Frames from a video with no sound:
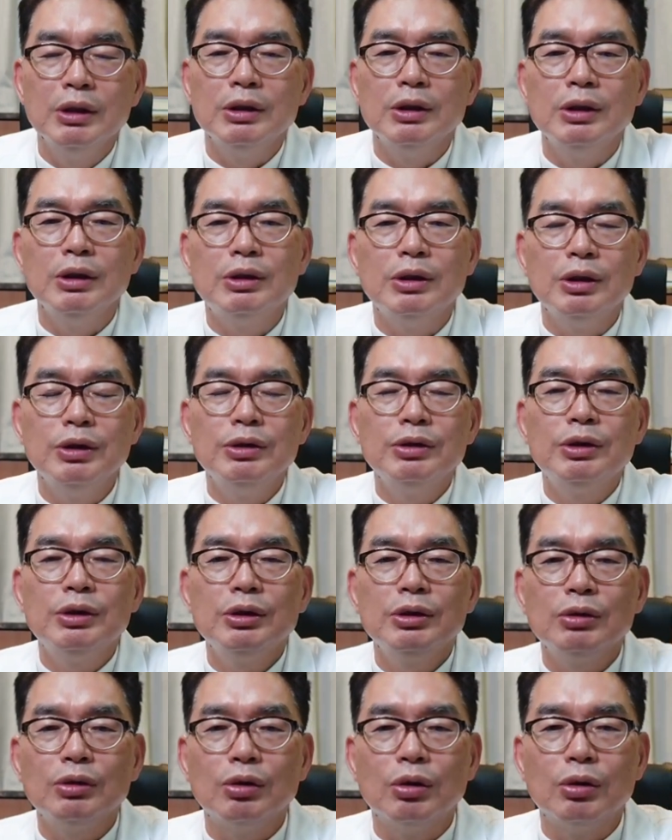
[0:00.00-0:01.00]
이
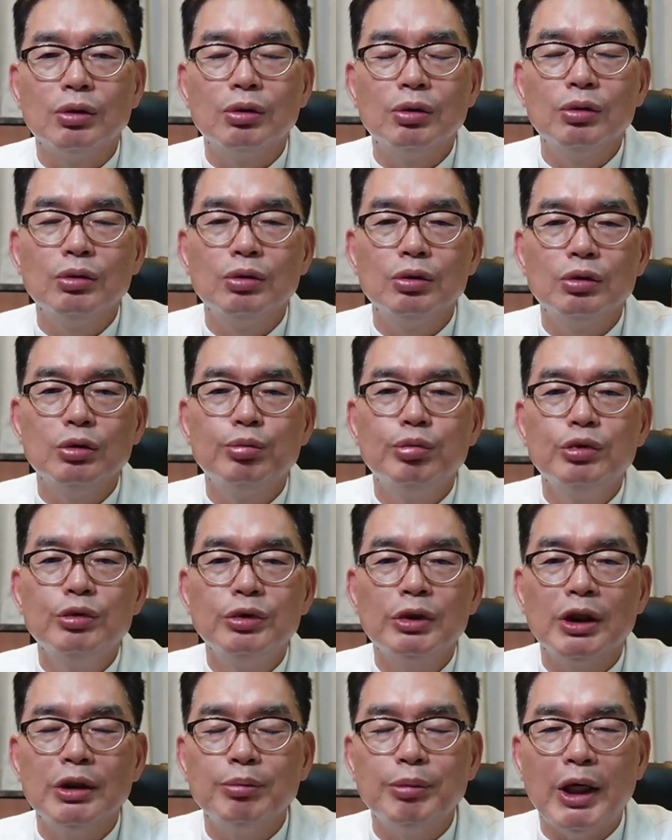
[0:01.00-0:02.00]
전신으로 골고루
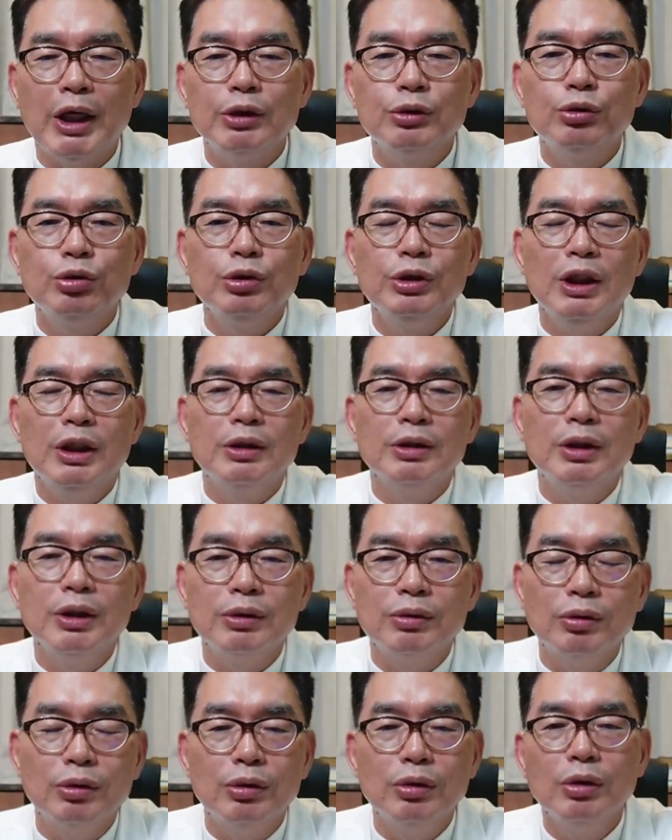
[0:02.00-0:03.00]
분산 방출이 안
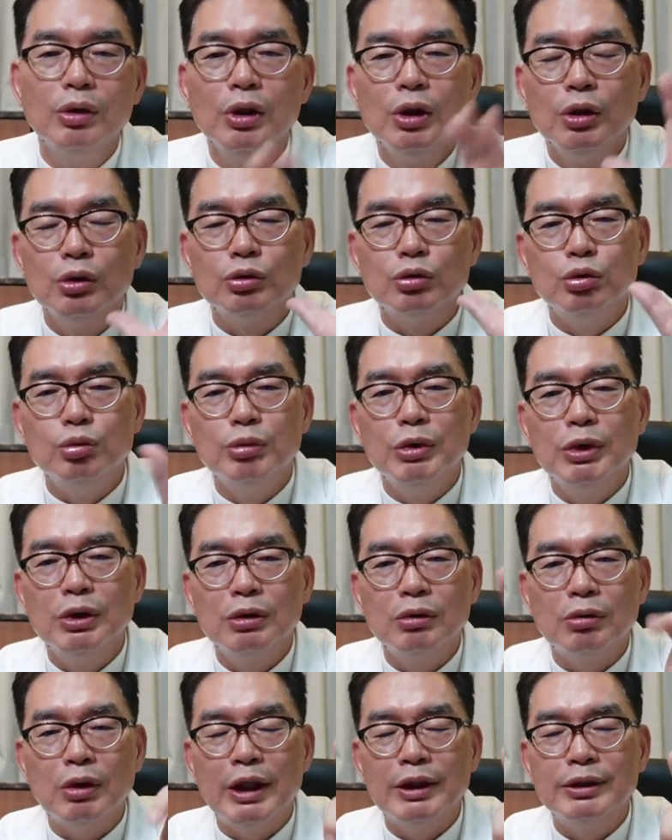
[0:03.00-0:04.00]
되고
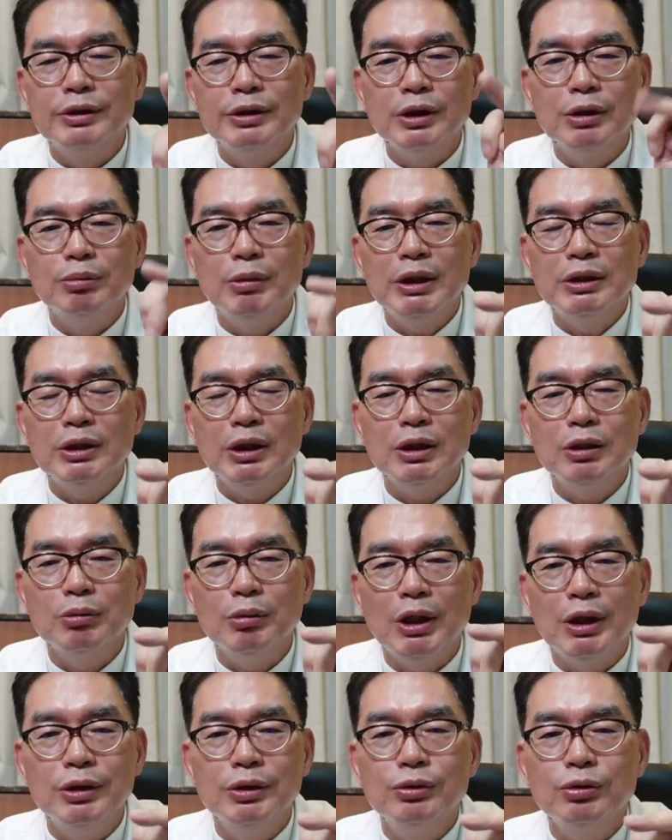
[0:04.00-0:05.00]
구멍, 관절, 마찰이
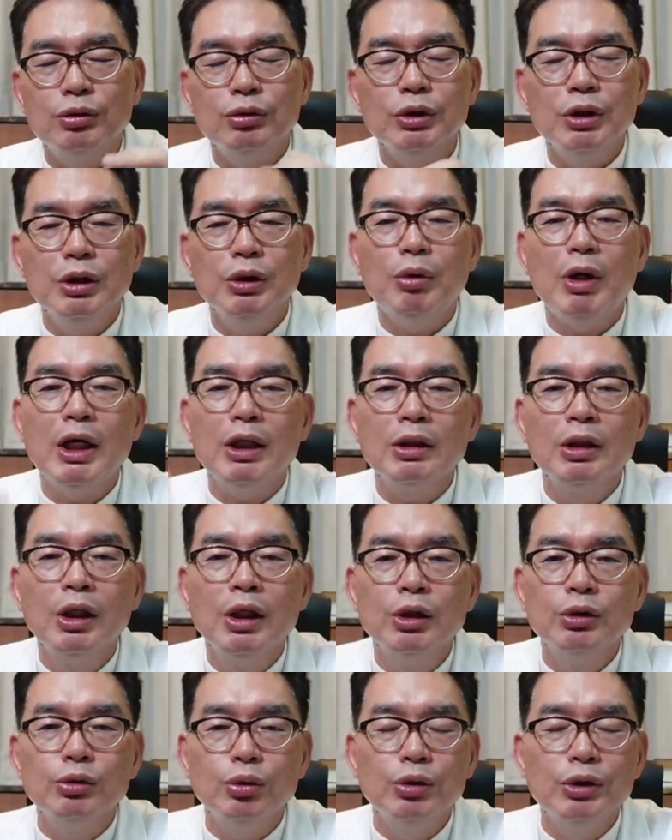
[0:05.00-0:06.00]
많은 쪽으로 열이 확
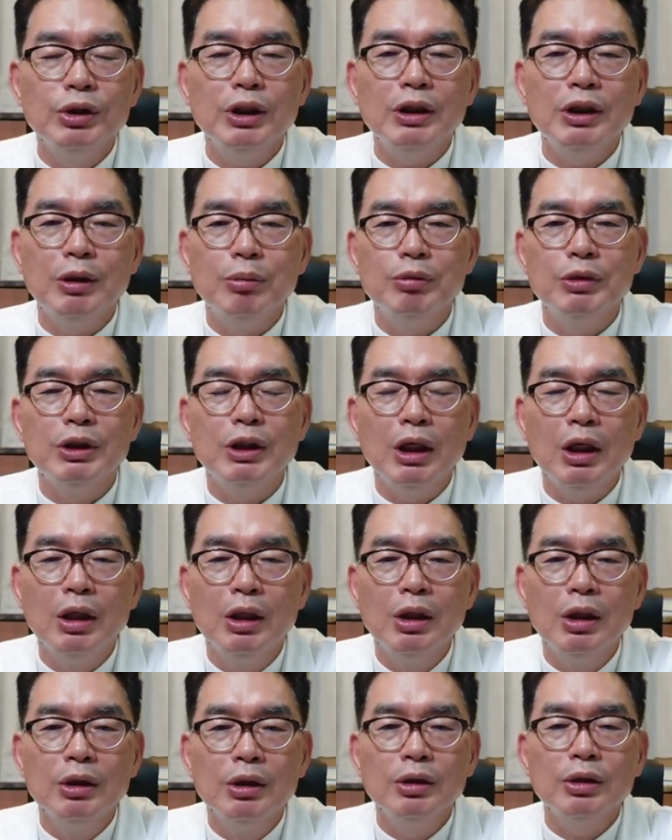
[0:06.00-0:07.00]
쏠리게 됩니다.
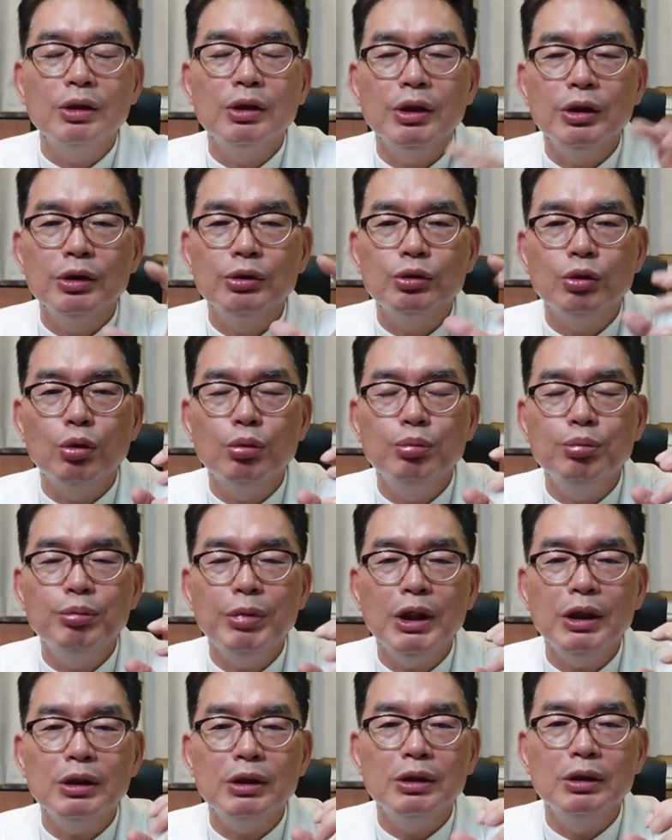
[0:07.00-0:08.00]
특히
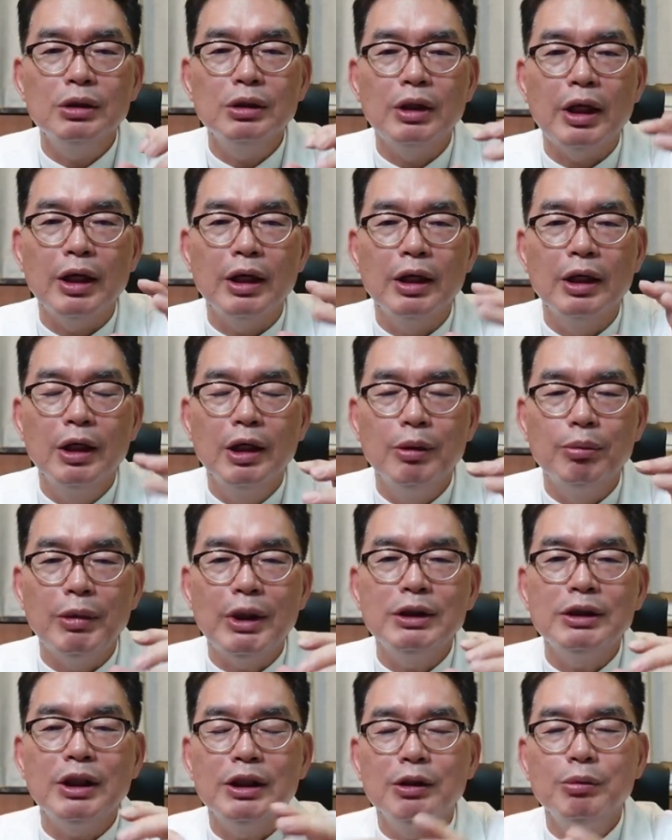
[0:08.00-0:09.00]
손발 끝에
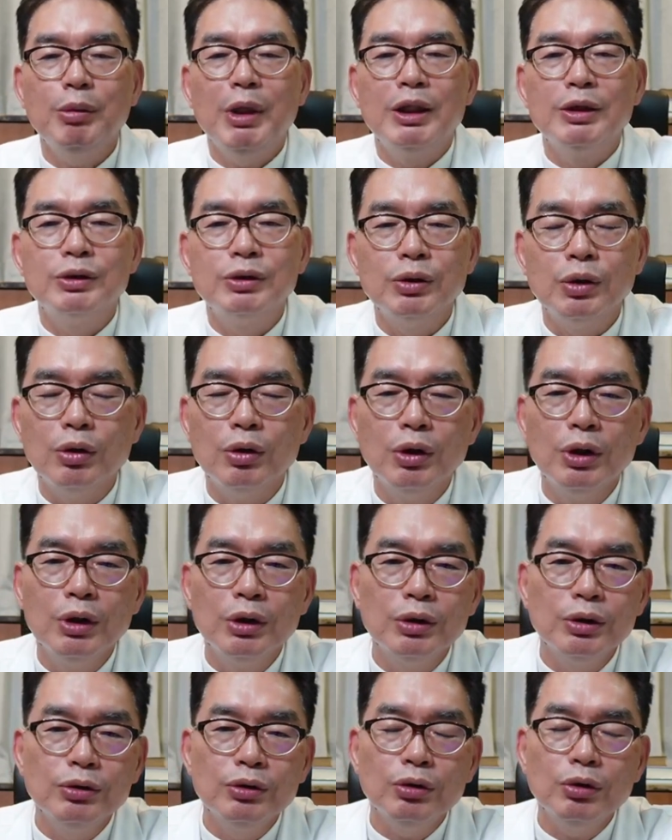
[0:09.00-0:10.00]
마찰이 많죠.
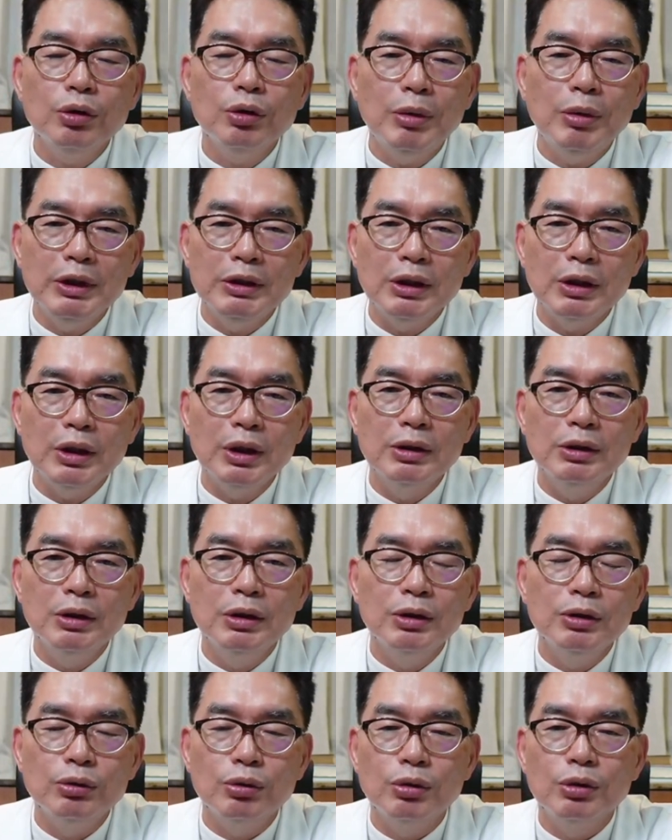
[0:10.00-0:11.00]
그쪽으로 만약에 열이
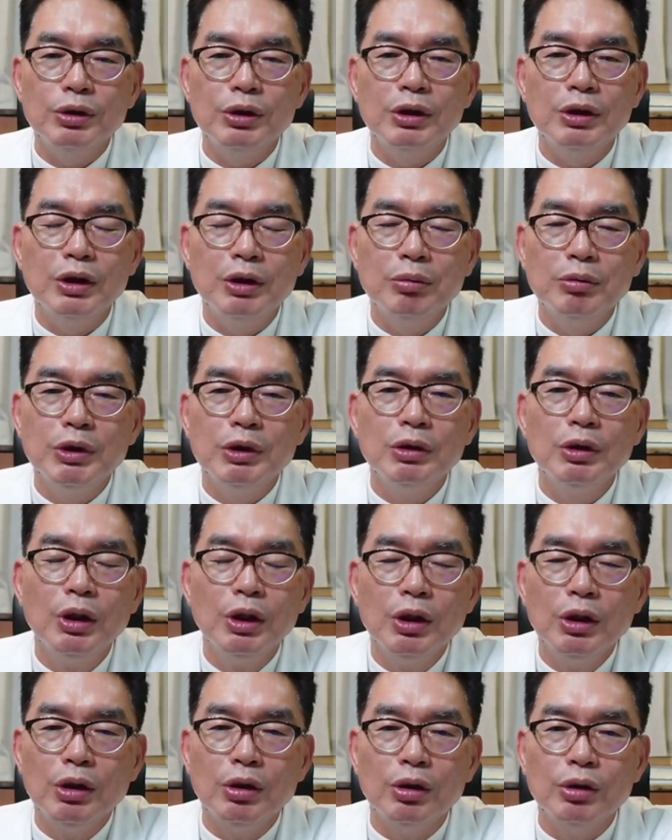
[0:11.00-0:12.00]
쏠리게 되면
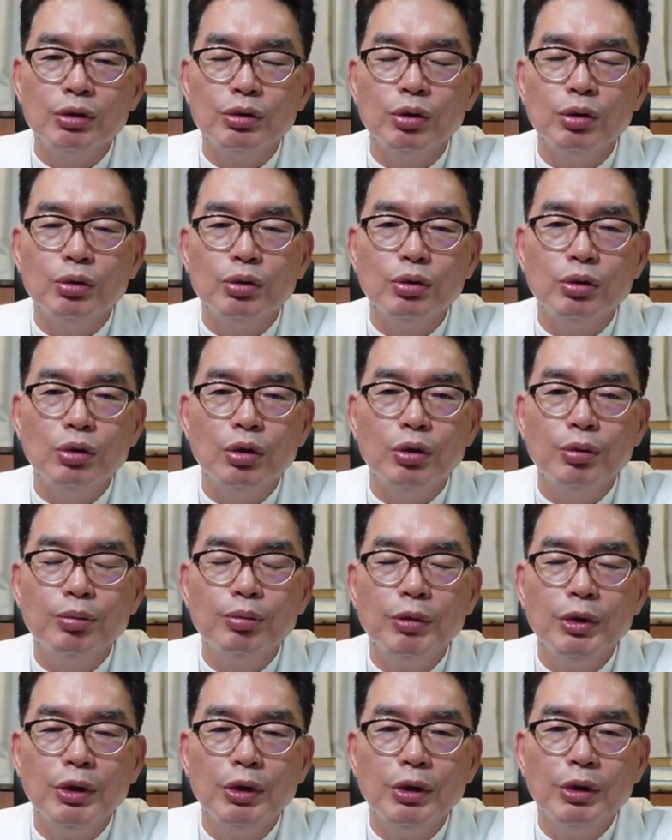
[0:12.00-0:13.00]
어, 손톱,
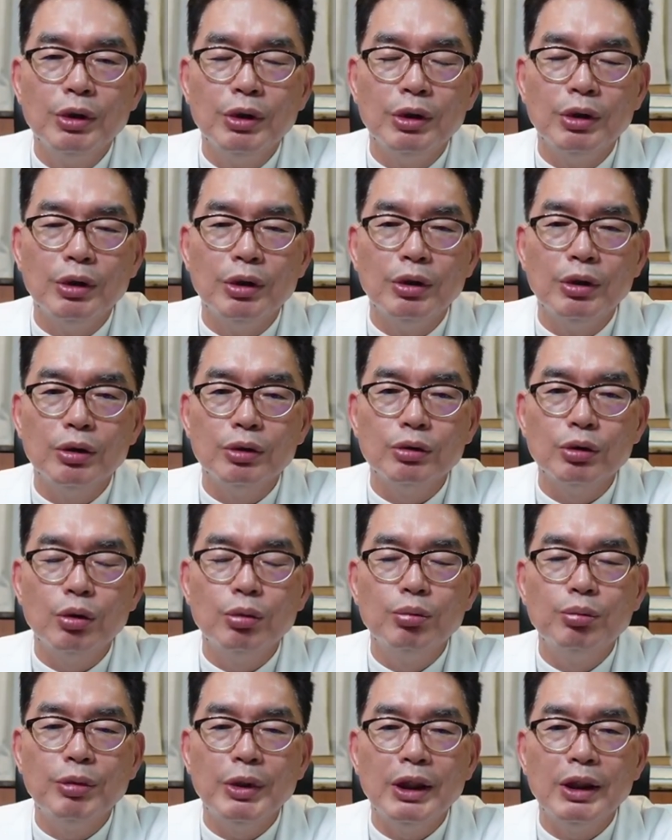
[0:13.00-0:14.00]
어,
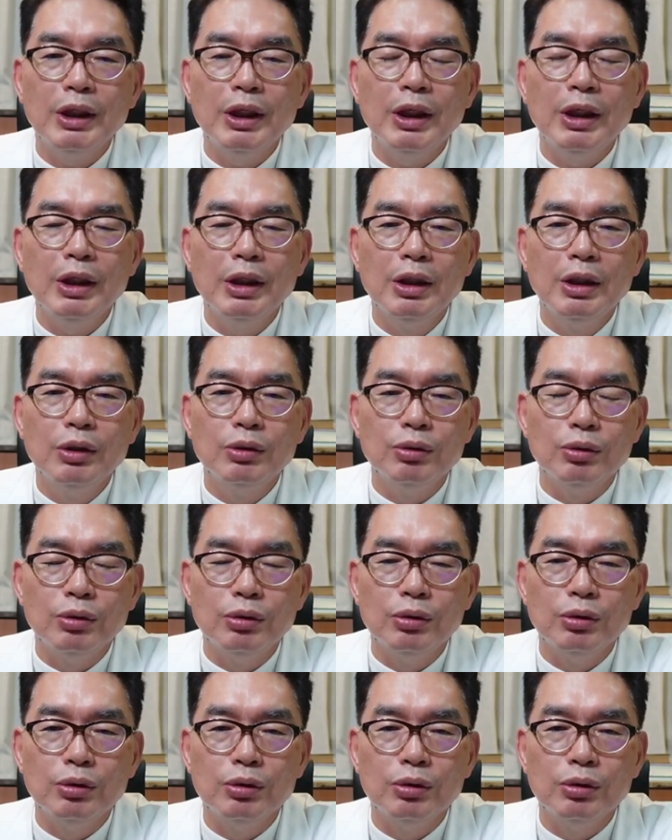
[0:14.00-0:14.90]
손발에 또